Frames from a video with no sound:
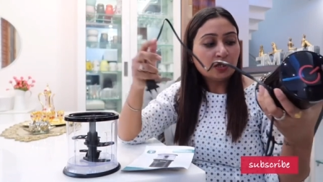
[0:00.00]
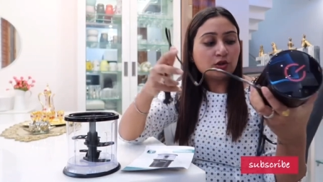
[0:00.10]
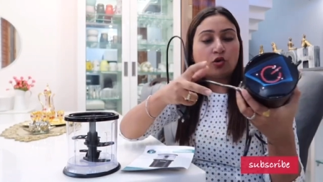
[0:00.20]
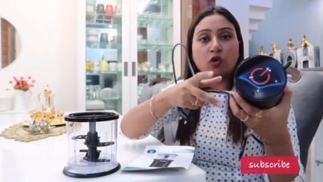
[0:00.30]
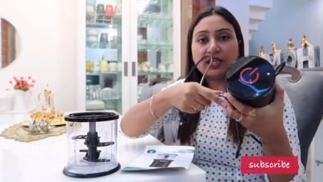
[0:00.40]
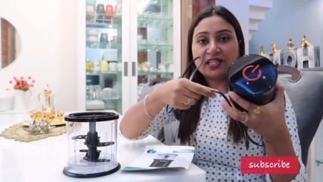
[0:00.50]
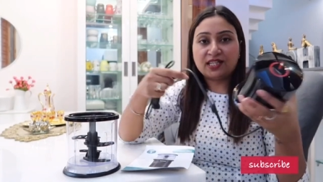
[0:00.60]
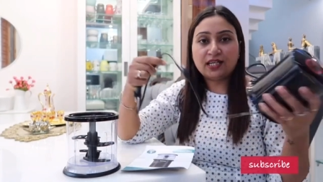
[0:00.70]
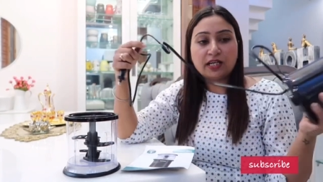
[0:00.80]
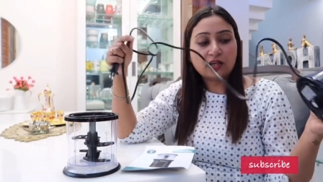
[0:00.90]
तो
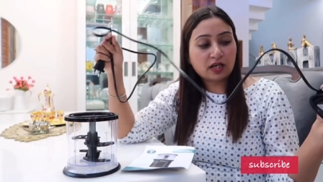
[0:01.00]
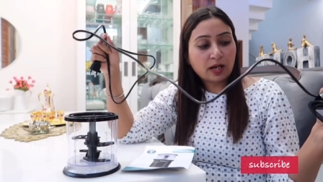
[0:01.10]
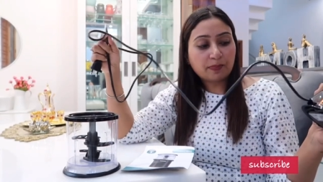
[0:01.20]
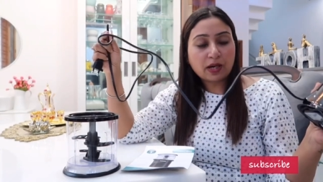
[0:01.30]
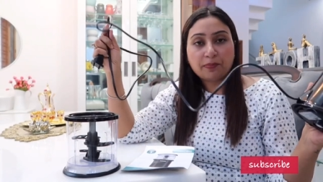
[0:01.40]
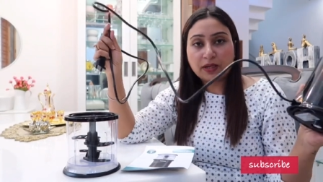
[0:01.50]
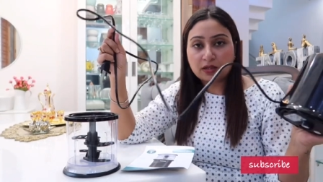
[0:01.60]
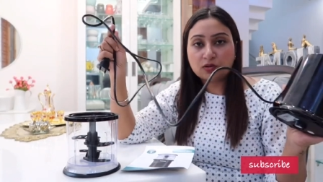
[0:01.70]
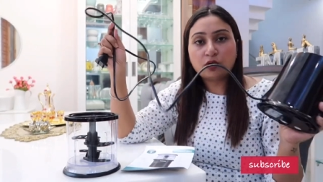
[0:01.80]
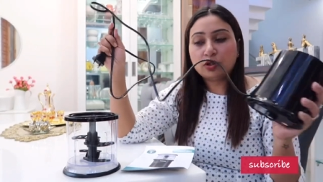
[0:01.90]
इजीली अगर आपका
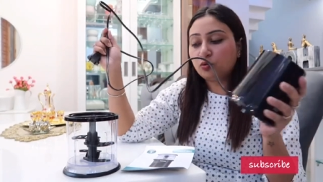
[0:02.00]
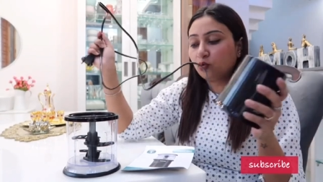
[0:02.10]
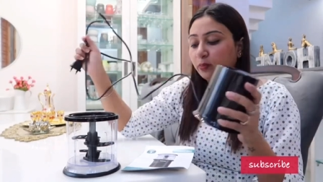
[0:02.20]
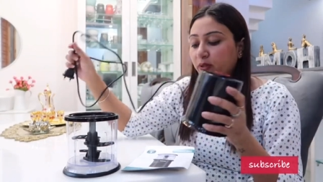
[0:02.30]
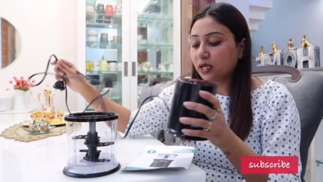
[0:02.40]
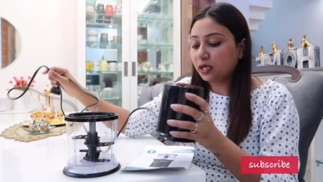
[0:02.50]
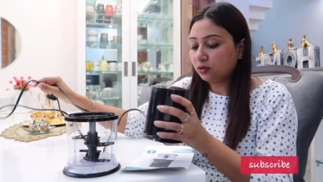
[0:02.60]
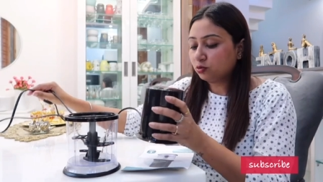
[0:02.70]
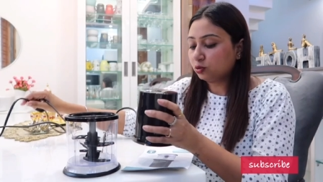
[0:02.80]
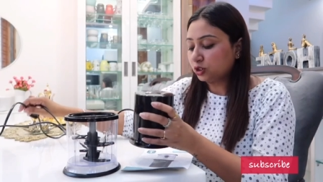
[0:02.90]
प्लग थोड़ी दूर भी है
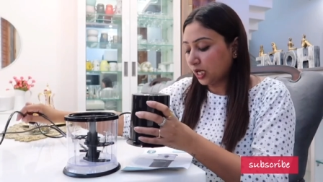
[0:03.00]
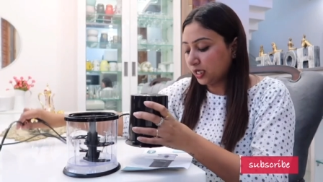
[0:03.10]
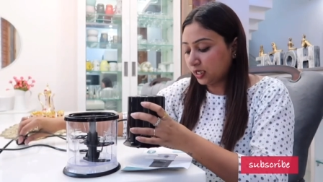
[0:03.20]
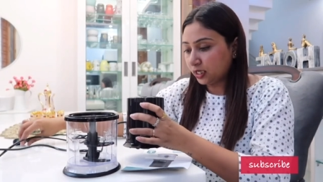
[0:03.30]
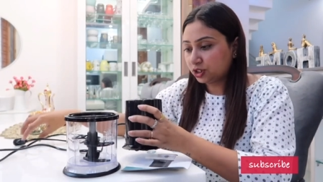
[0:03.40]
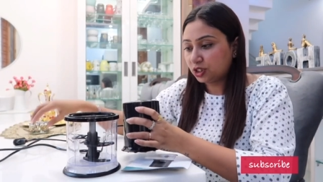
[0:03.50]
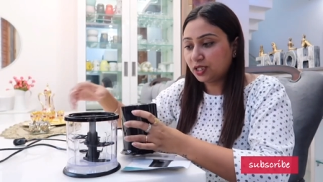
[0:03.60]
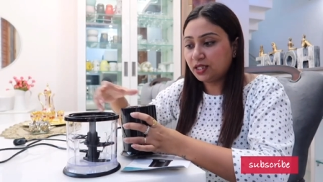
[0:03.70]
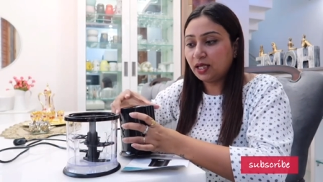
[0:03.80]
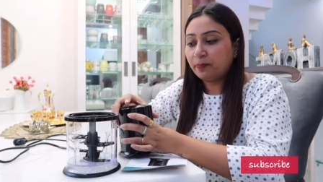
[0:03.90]
तो जाएगा
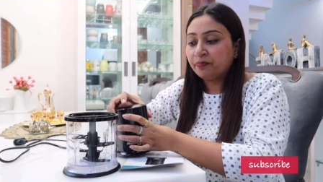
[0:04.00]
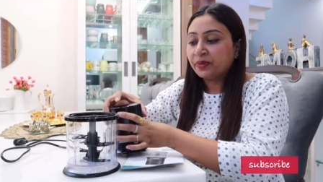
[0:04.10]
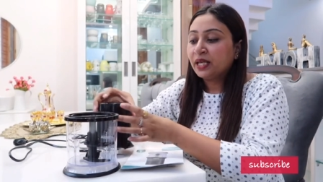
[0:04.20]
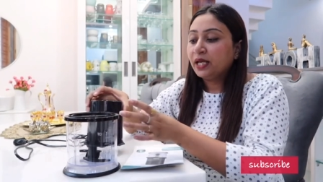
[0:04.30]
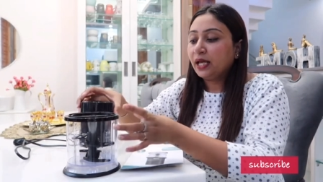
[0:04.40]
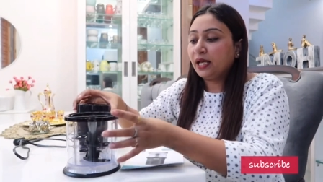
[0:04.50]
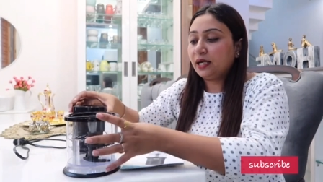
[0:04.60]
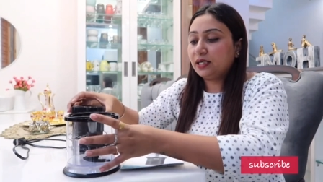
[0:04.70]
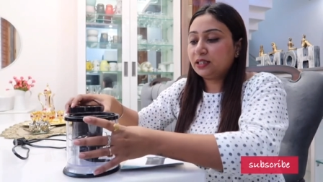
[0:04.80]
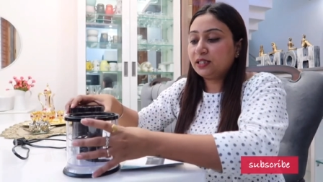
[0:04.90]
अच्छे से
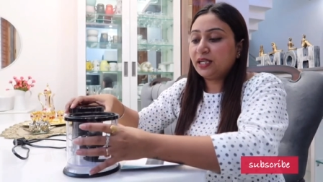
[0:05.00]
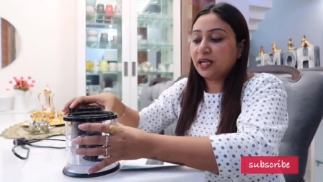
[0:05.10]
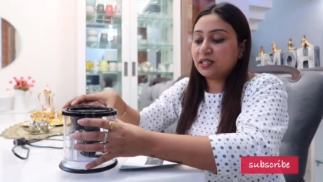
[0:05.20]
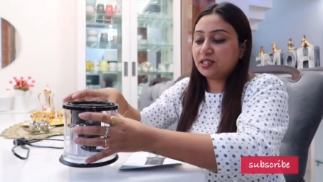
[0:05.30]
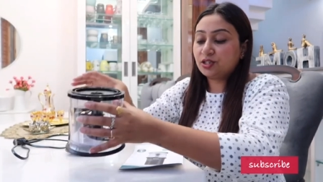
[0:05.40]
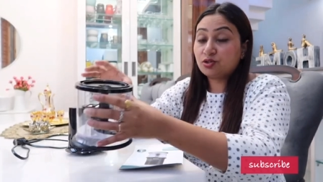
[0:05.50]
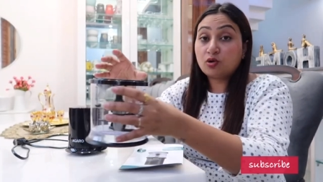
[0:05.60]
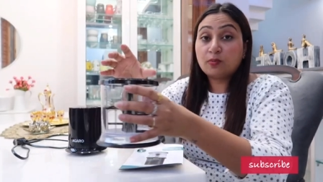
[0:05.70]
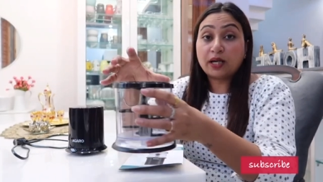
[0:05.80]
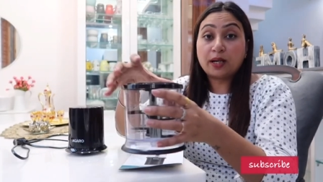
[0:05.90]
एंड नेक्स्ट जो
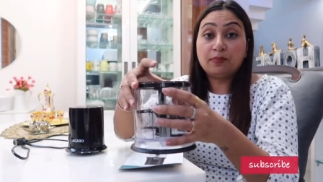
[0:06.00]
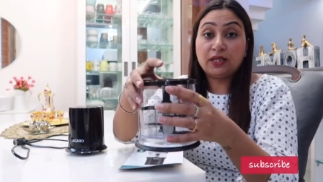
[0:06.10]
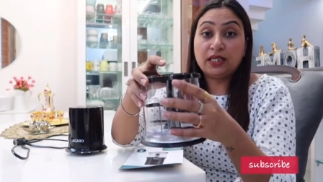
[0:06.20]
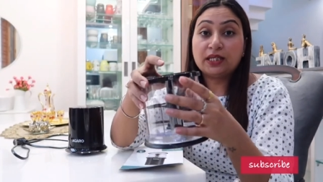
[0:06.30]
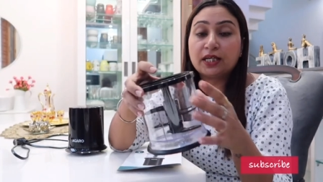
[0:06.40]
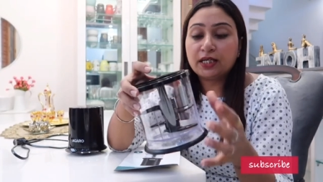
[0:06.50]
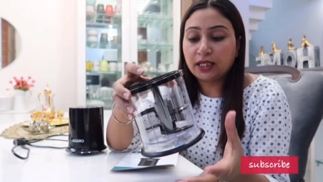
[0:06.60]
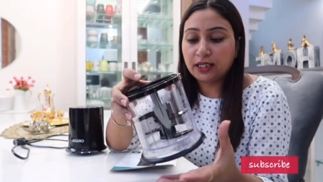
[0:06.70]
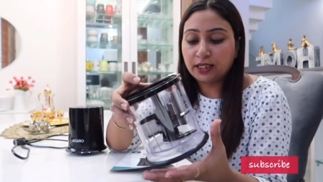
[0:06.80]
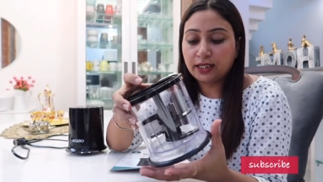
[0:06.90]
हमारा मेन
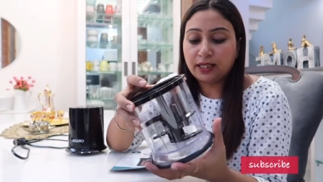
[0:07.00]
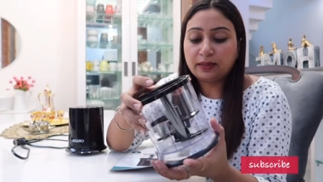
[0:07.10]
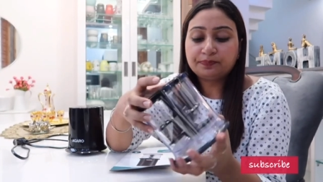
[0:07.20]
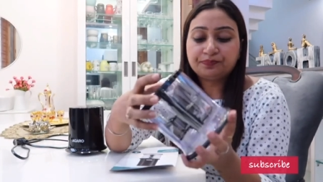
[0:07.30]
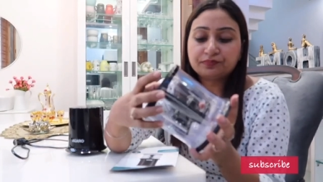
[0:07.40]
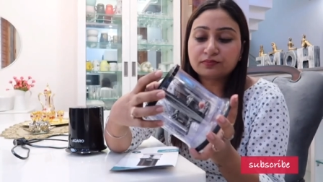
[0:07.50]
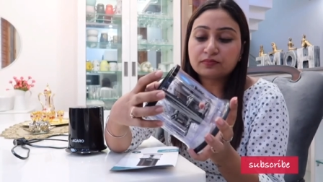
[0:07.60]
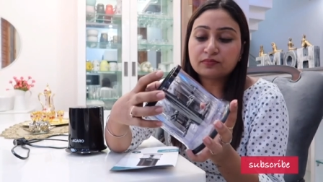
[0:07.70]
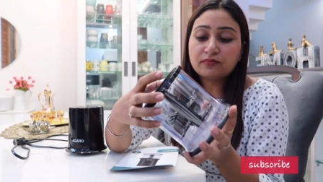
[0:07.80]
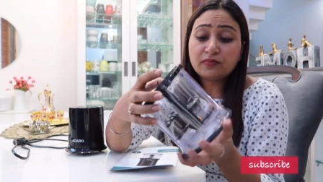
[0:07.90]
कंटेनर है
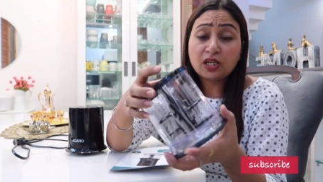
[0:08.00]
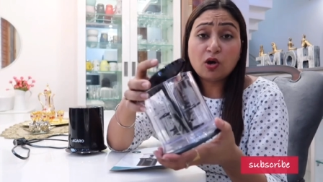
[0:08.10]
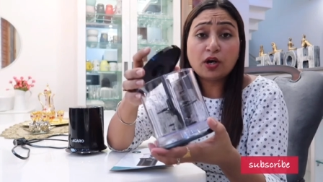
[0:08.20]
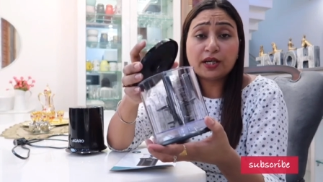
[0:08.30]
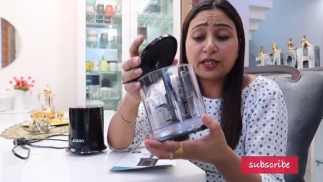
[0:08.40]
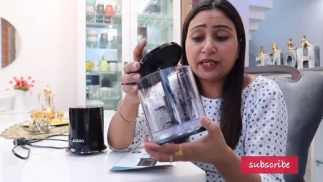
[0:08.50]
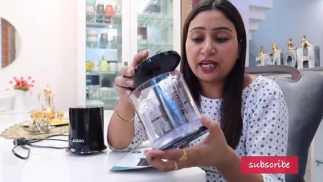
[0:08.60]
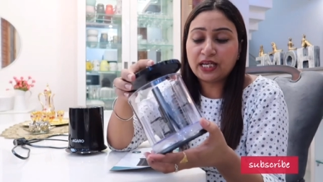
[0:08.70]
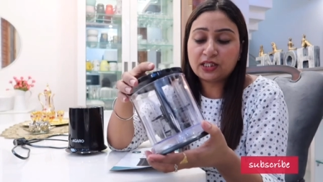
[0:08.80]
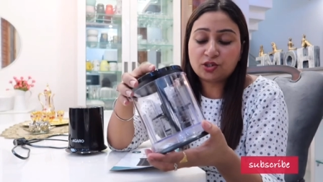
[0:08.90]
और
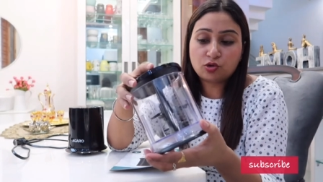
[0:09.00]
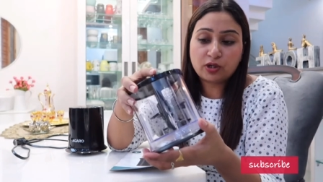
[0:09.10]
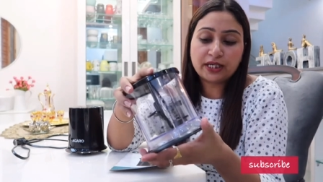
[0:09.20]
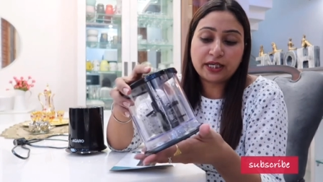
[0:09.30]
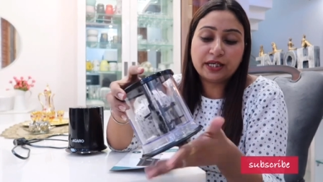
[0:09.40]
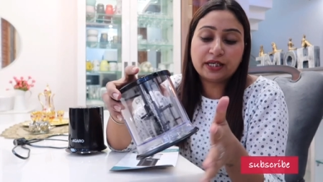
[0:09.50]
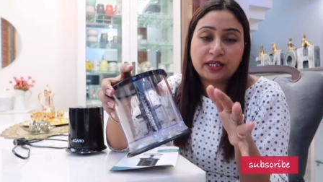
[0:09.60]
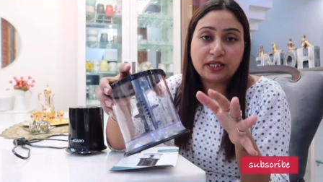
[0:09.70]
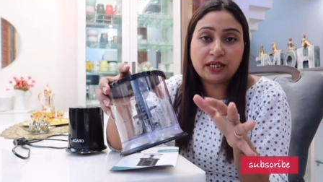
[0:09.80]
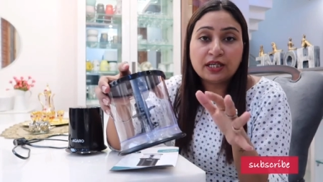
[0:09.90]
ये जो कंटेनर की